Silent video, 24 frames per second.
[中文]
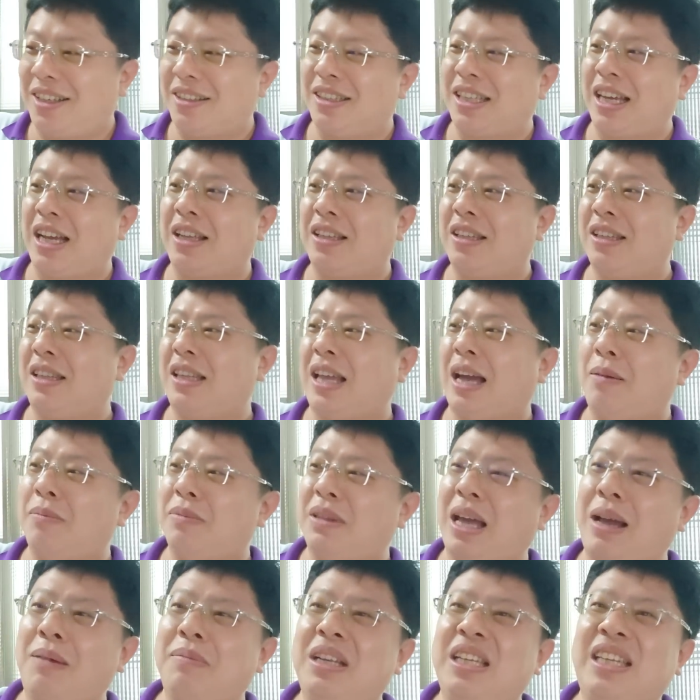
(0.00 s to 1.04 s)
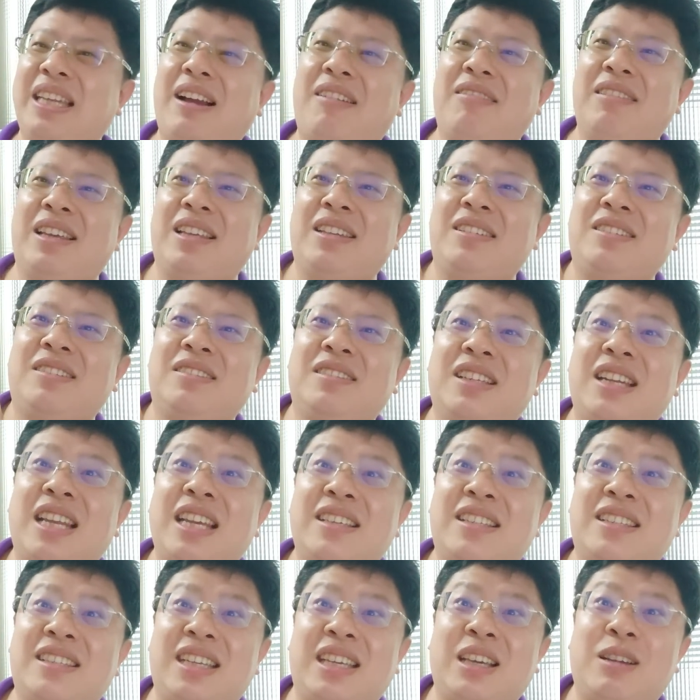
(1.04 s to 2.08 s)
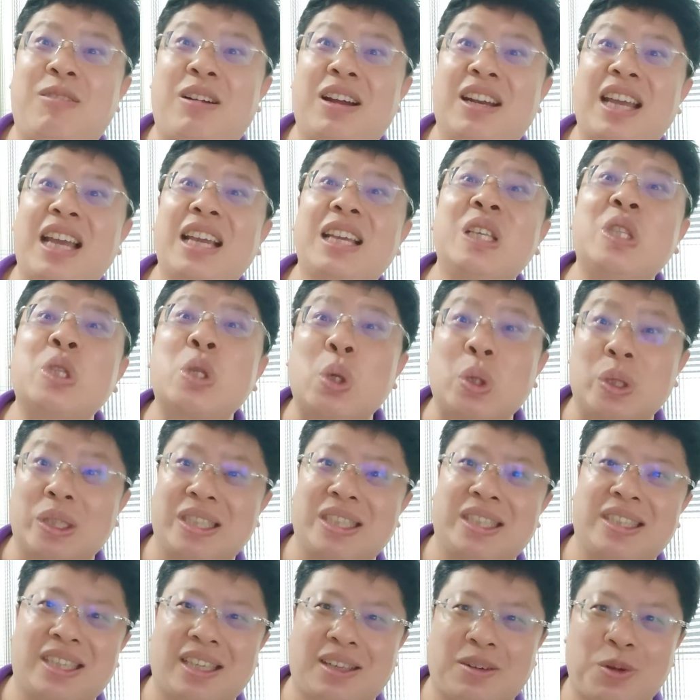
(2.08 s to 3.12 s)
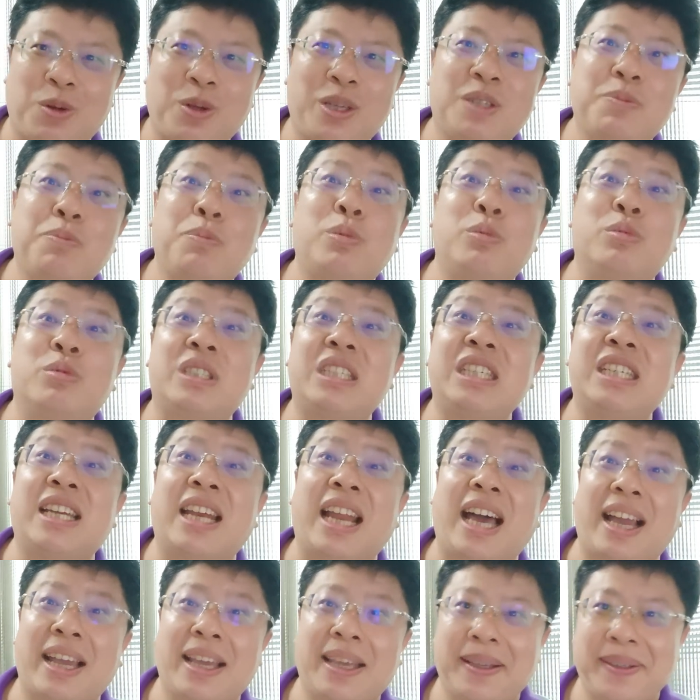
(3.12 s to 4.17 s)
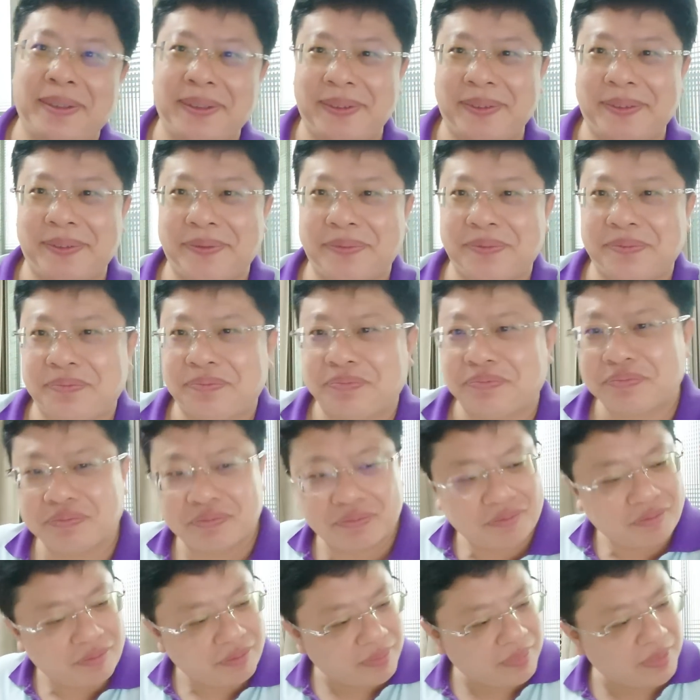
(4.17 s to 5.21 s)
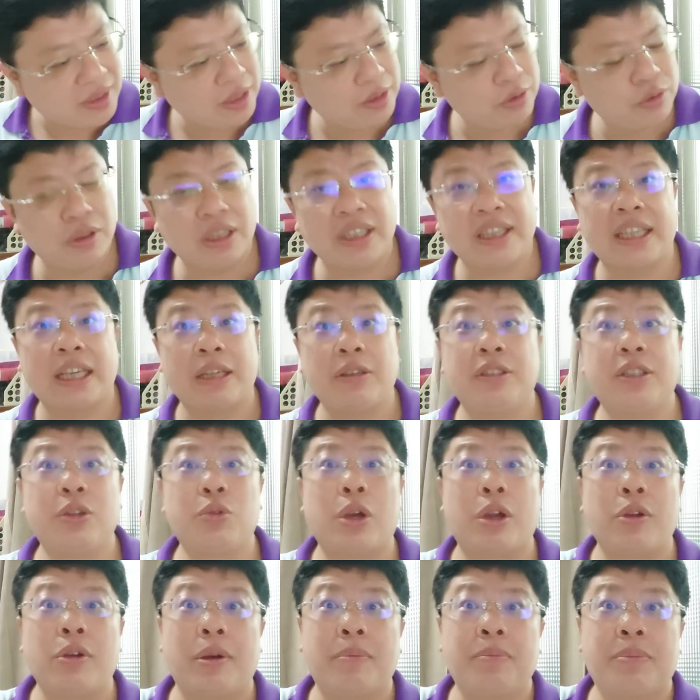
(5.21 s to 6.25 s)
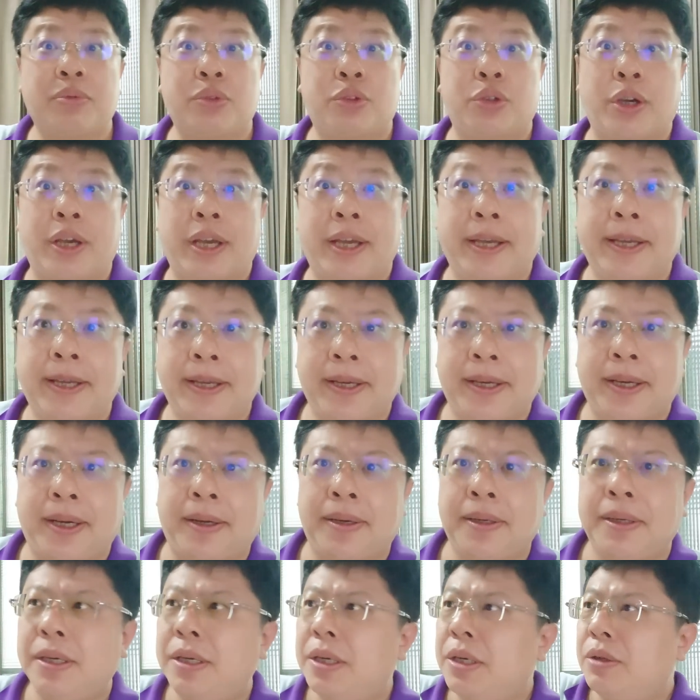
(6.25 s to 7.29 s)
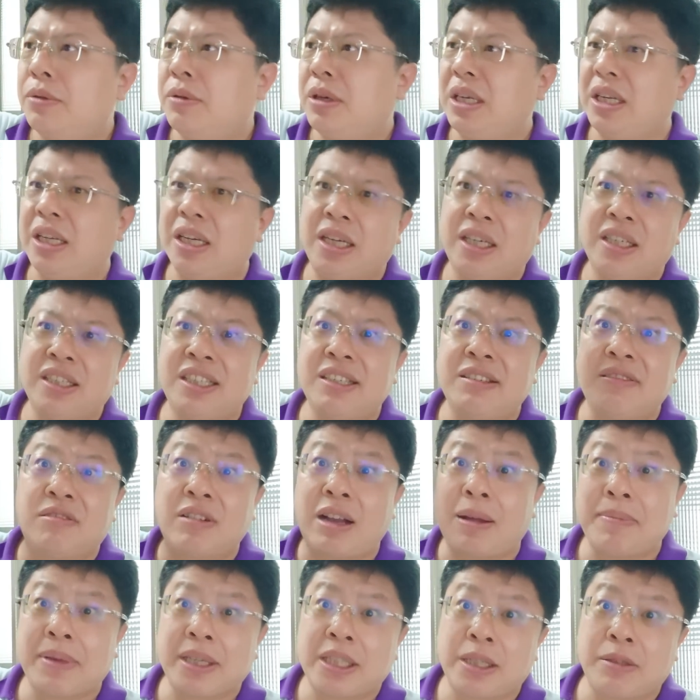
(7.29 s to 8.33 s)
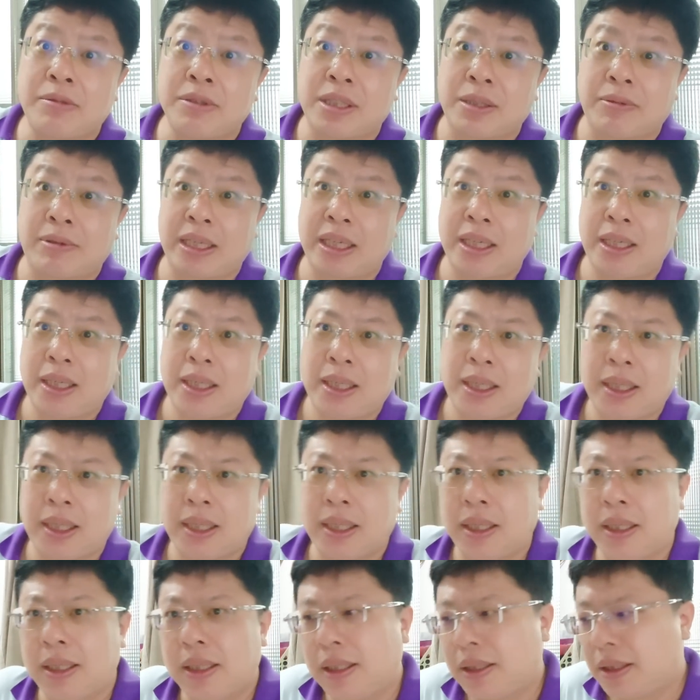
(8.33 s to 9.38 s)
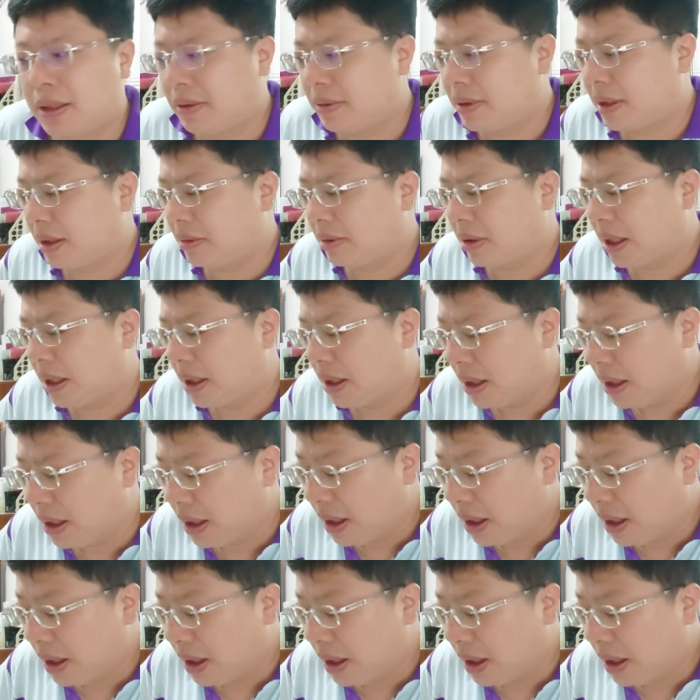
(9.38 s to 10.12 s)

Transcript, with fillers: 啊，但他他们凋零，就是类似倪匡那一种的人会补进来，所以等于是源源不绝。因为你核心骨干被抽走了，抽走了，